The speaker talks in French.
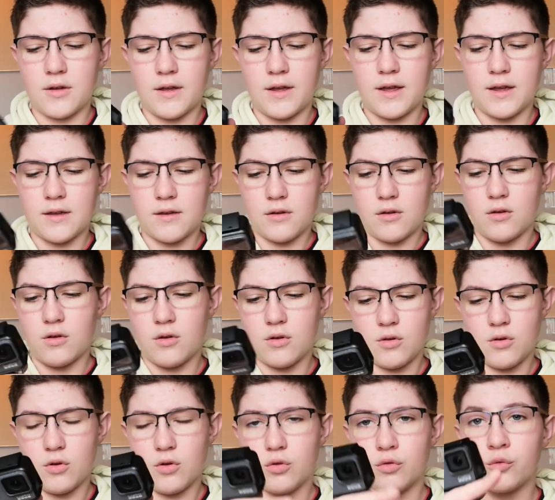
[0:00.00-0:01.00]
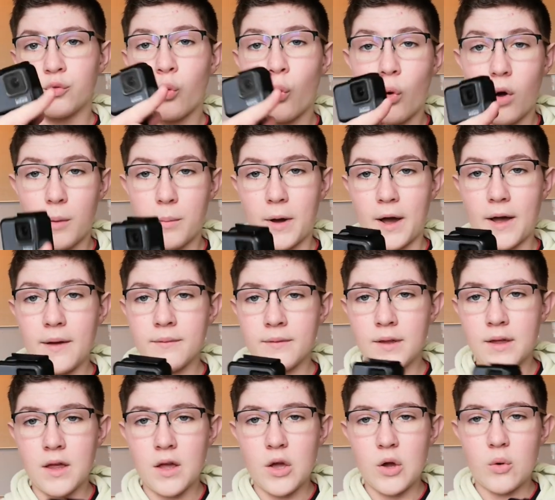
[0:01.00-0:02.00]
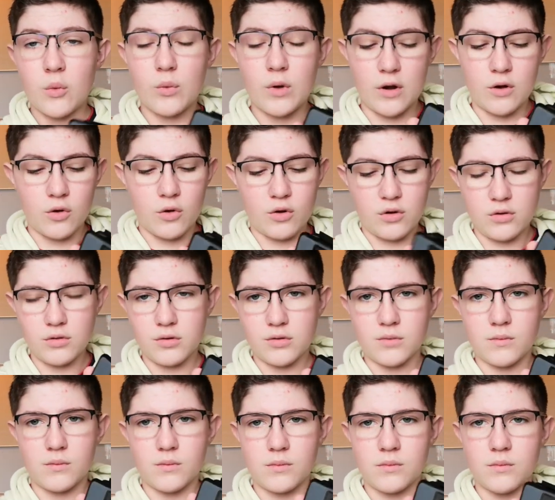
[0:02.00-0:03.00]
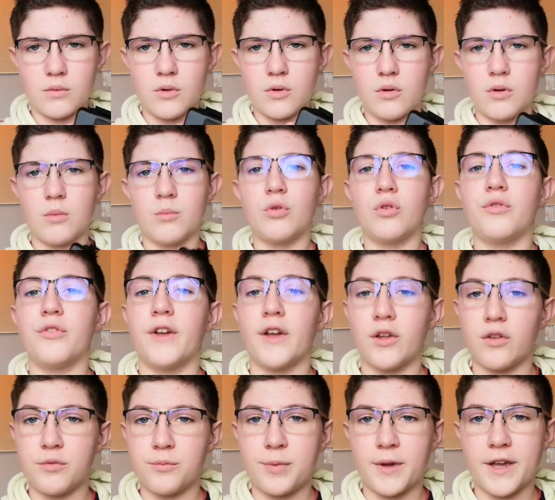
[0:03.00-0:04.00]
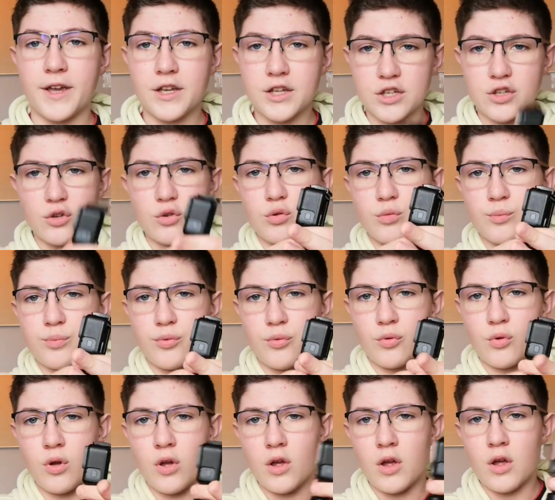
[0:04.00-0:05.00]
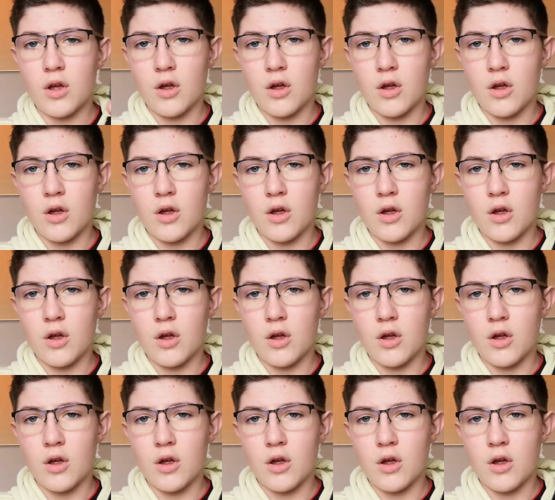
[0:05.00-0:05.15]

avec euh, trois bras. Ou alors, pour faire une perche, on peut